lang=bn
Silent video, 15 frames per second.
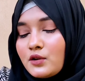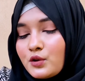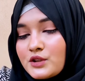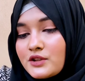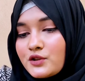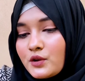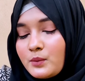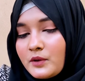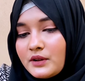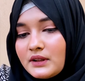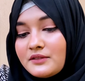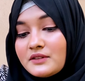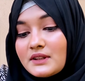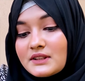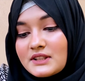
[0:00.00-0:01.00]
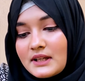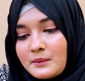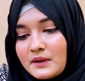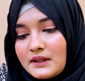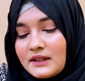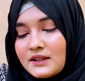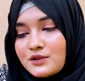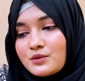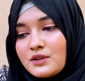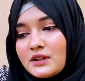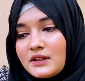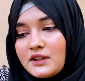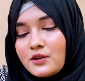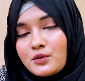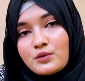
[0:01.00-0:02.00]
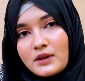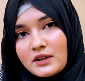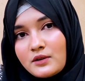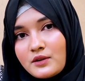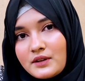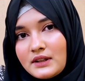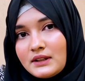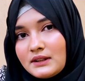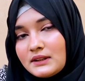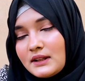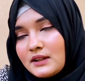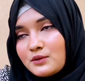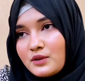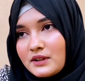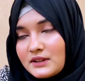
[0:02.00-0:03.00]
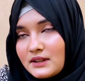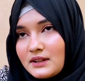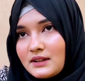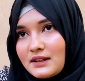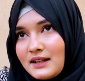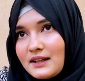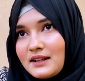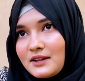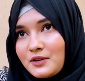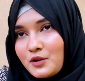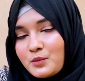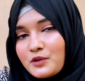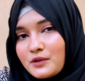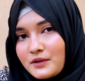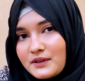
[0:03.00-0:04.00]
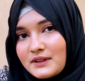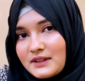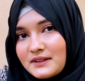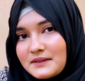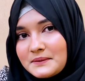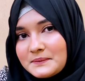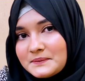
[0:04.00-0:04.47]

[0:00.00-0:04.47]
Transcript: রোজার সময় ইফতার সামনে নিয়ে যদি কেউ দোয়া করে তার দোয়াটা আল্লাহ কবুল করে দেন